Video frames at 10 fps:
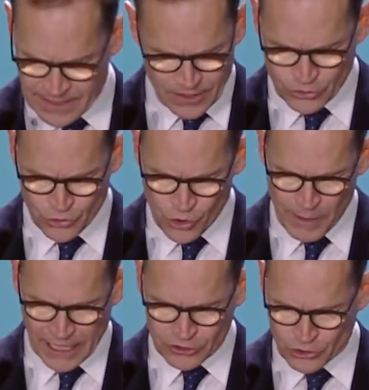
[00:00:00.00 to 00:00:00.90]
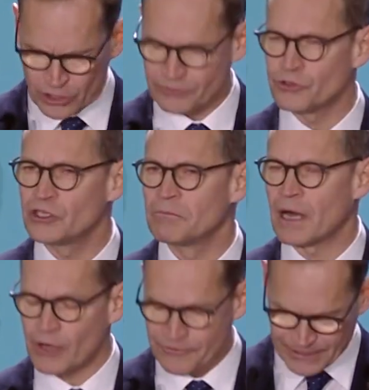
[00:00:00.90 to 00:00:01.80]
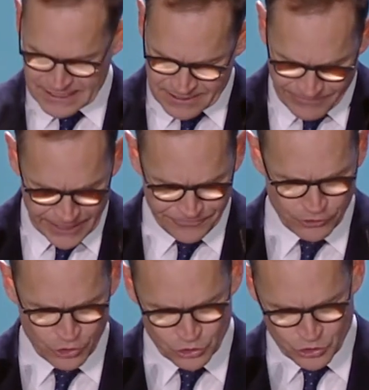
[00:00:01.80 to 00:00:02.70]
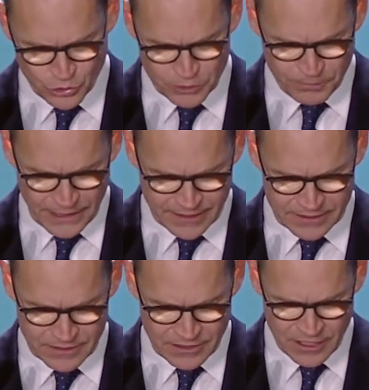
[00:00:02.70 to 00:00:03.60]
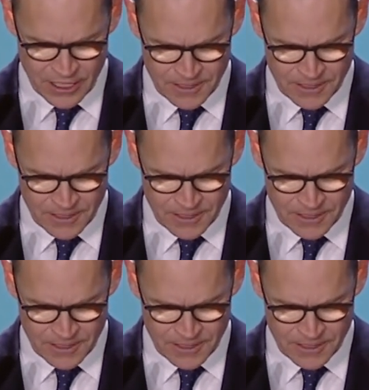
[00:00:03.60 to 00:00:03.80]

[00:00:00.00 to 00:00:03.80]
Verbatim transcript: hier und überall dort, wo die Mauer Verzweiflung und Tod brachte,